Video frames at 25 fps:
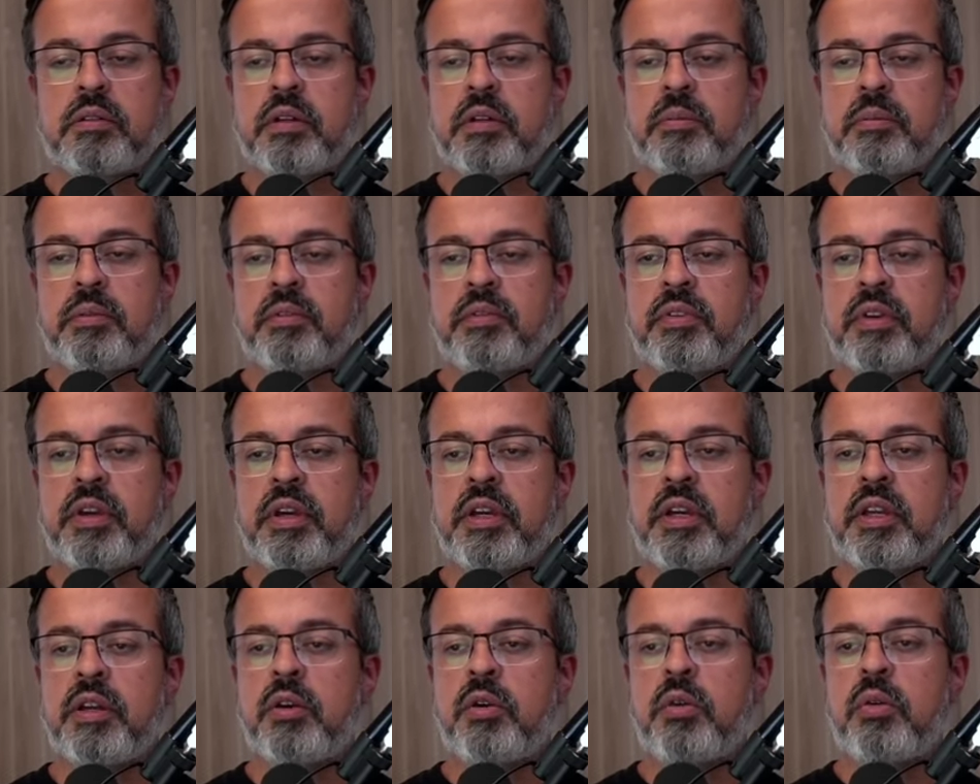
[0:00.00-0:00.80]

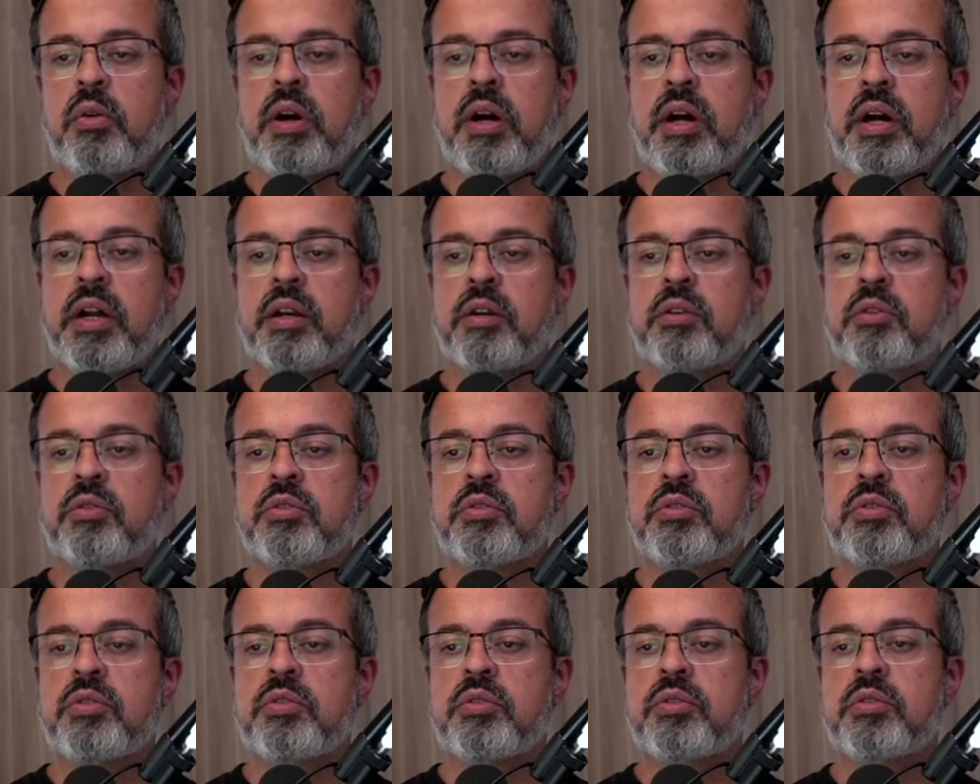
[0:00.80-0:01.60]
mvn
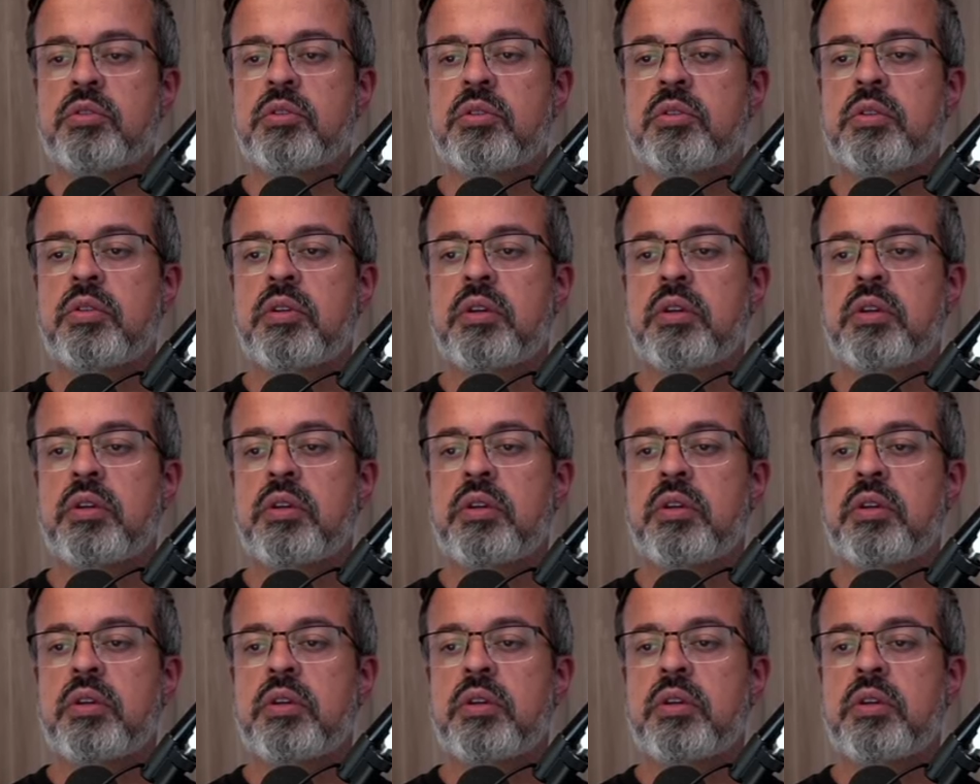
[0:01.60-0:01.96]
quarkus